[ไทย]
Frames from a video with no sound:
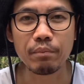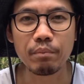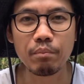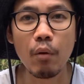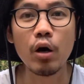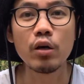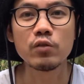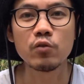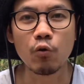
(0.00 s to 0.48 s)
เห
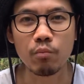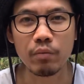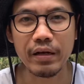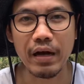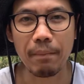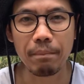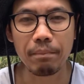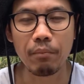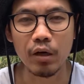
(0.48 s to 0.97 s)
มาะสม
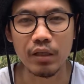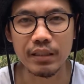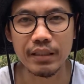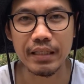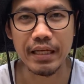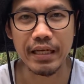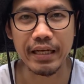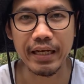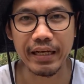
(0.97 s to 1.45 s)
กับบอล
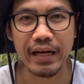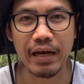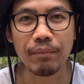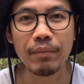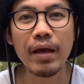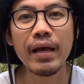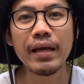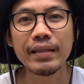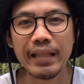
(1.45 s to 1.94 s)
สีนะครับ
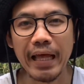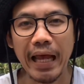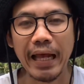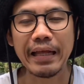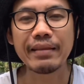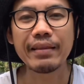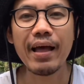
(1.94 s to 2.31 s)
แต่